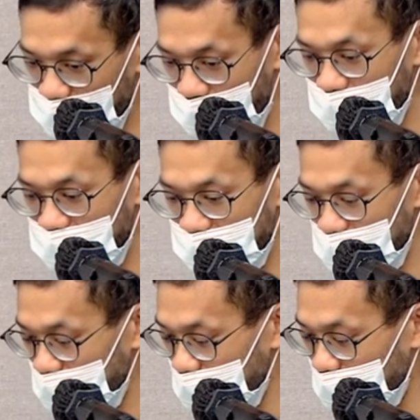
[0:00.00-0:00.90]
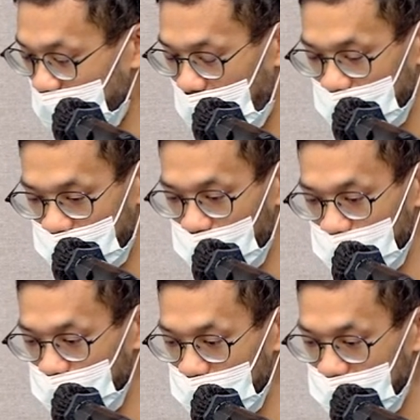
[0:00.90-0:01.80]
dependency 可能大家稍微
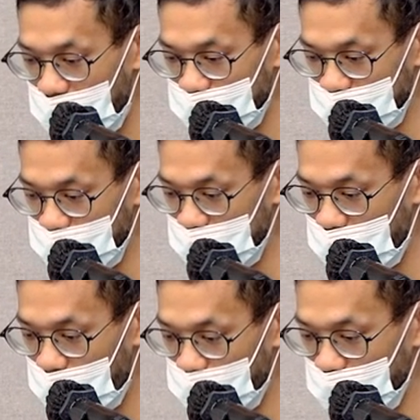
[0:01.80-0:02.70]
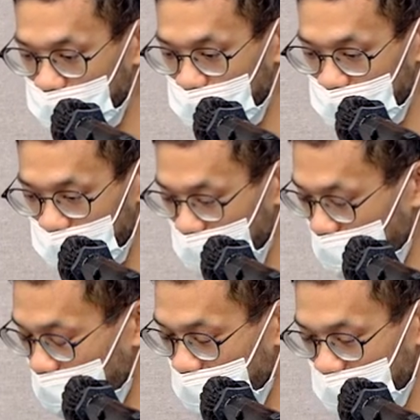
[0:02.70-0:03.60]
注意一下，就是它必须
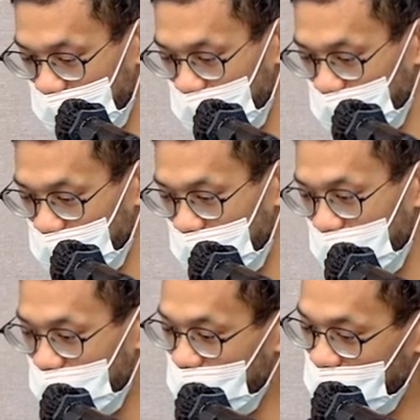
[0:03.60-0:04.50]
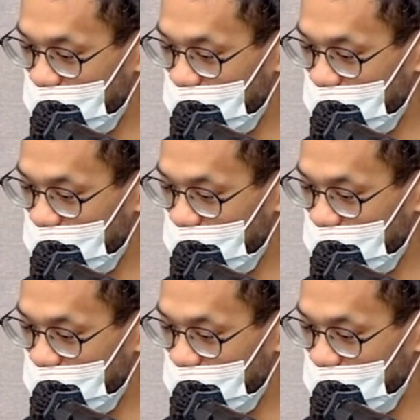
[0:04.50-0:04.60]
呃就是一